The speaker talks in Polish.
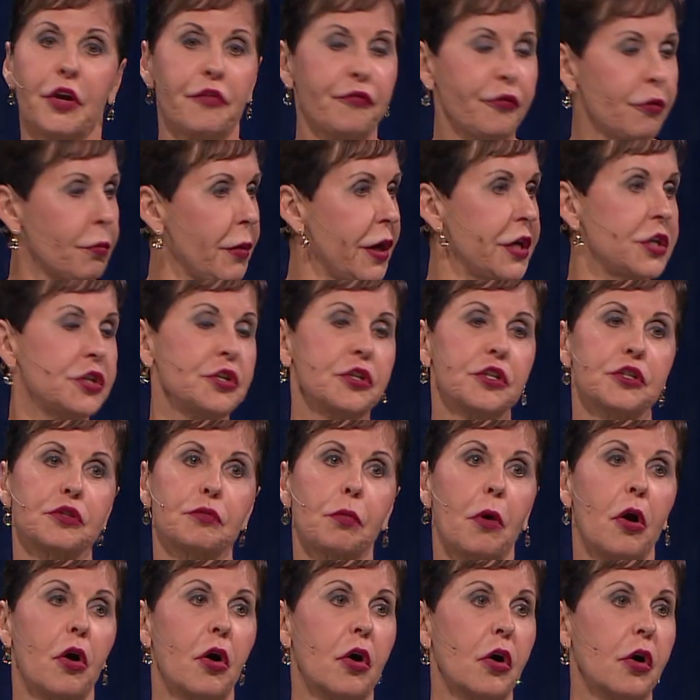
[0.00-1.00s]
I dodałam,
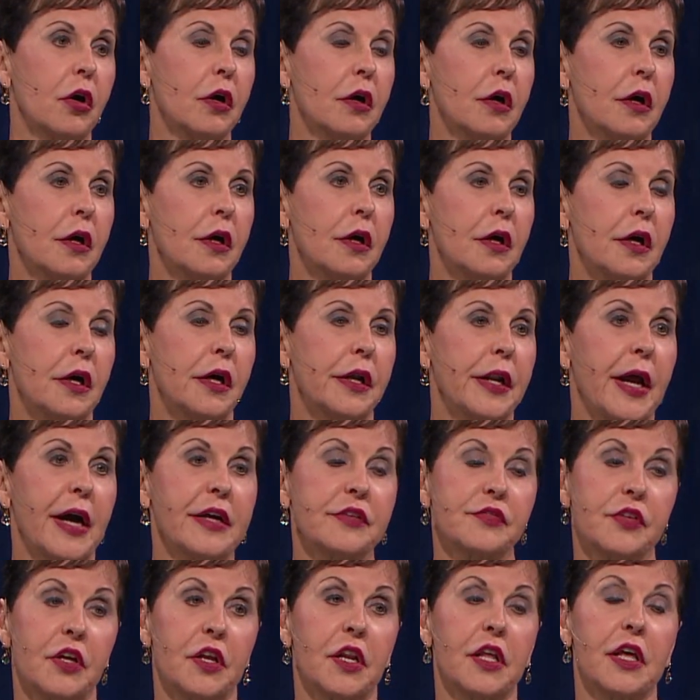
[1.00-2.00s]
że jeżeli dowiem się,
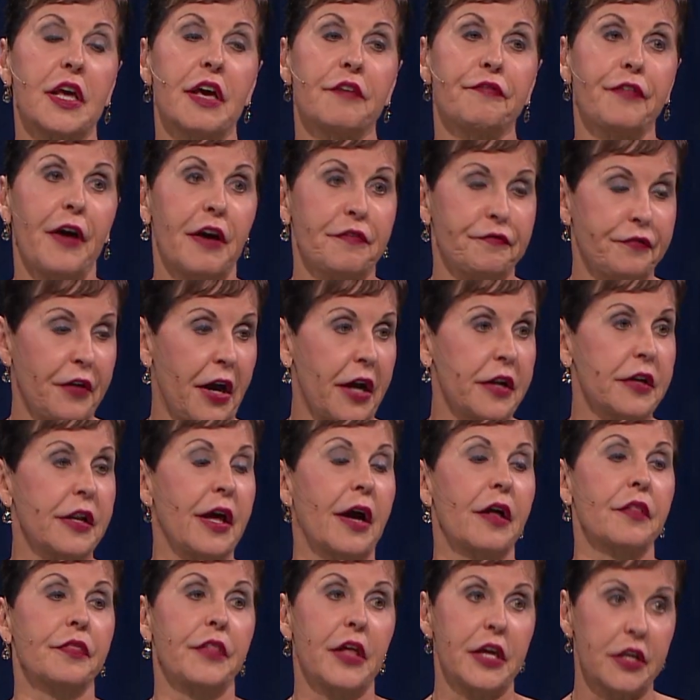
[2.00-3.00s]
że ta osoba
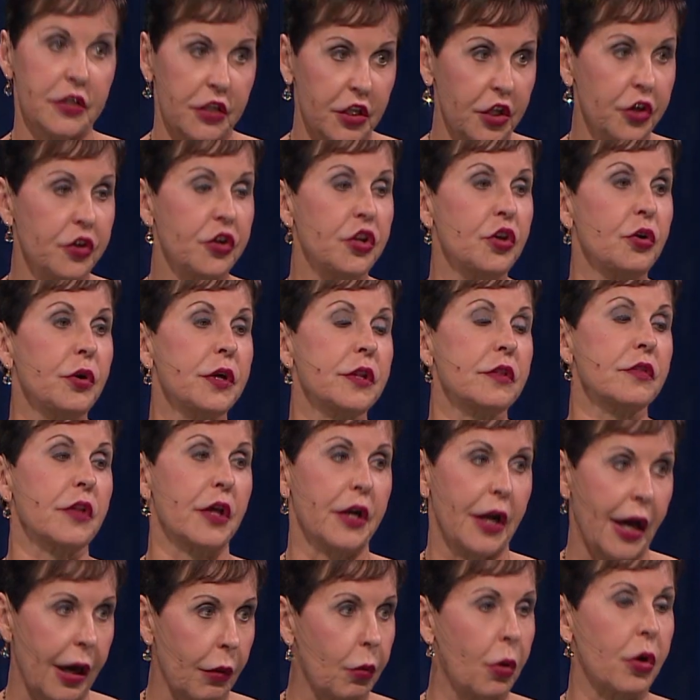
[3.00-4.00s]
zrobiła to, o
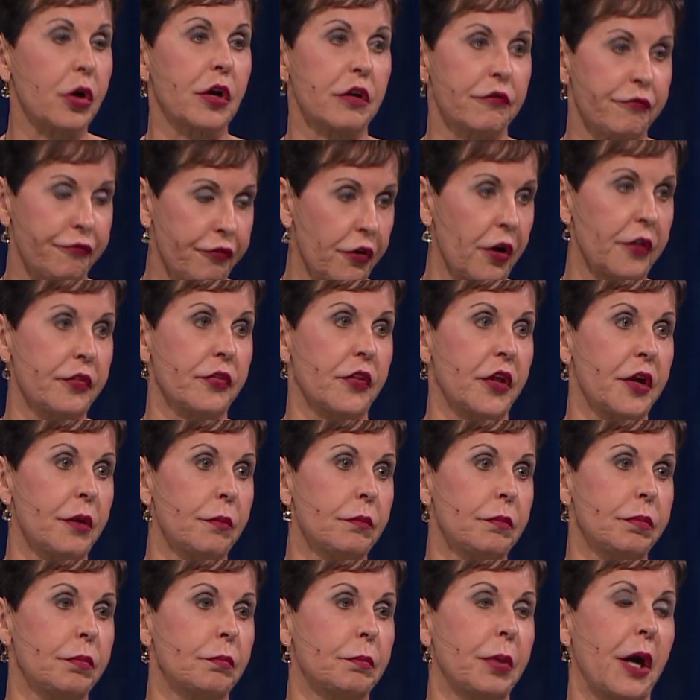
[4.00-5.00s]
co jest
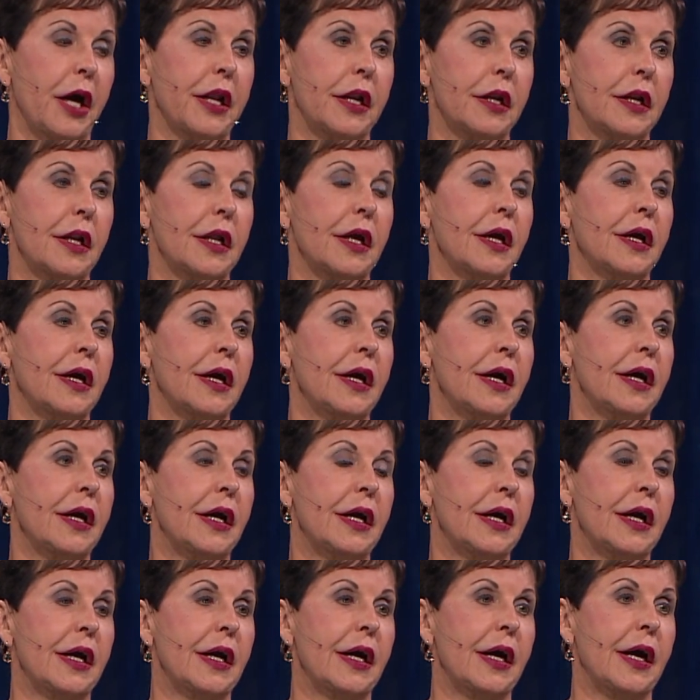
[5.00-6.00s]
osądzana, to ją
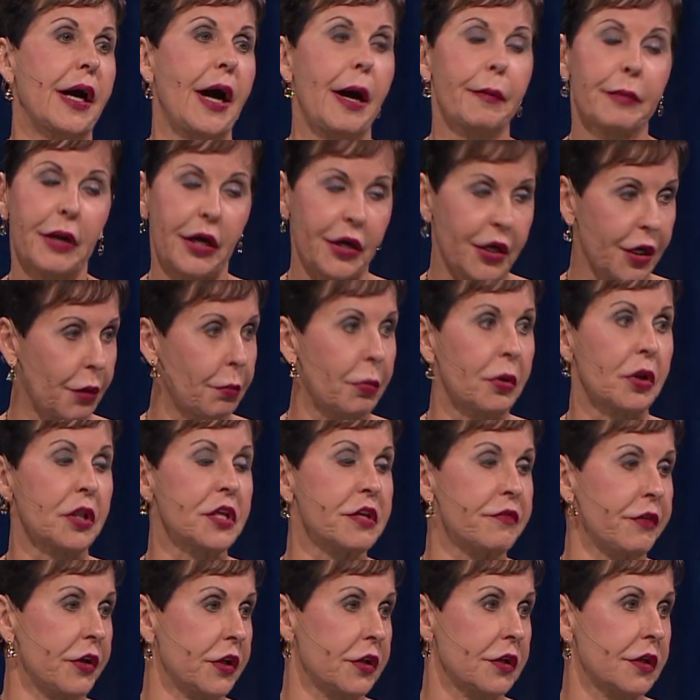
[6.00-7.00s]
skonfrontuję, ale nie
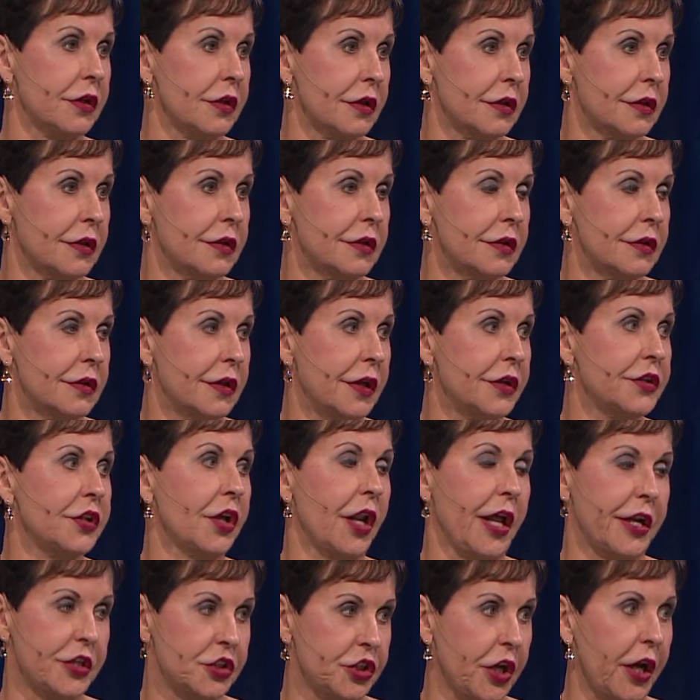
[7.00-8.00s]
wierzę w to, póki
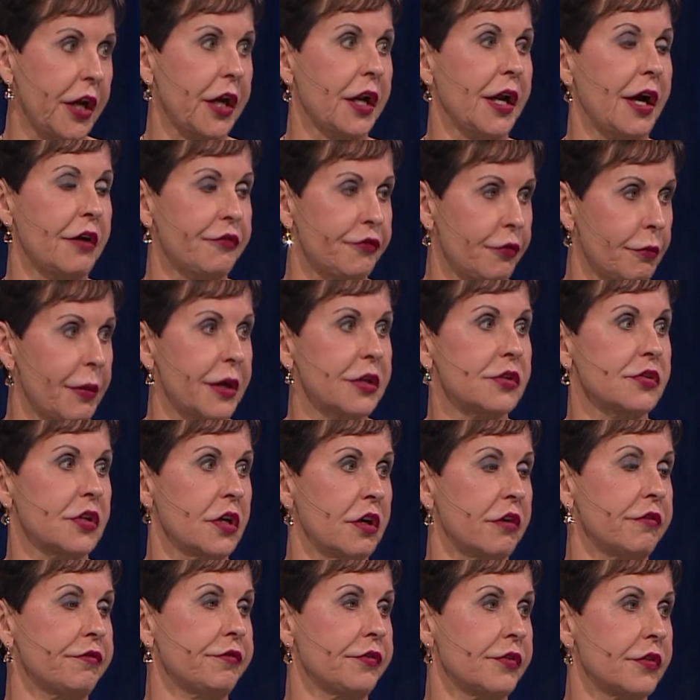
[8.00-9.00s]
sama tego nie
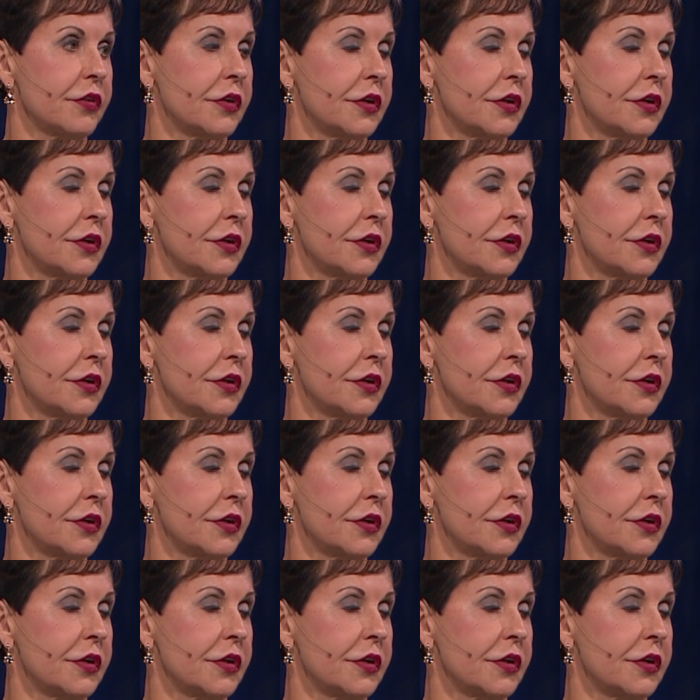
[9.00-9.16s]
sprawdzę.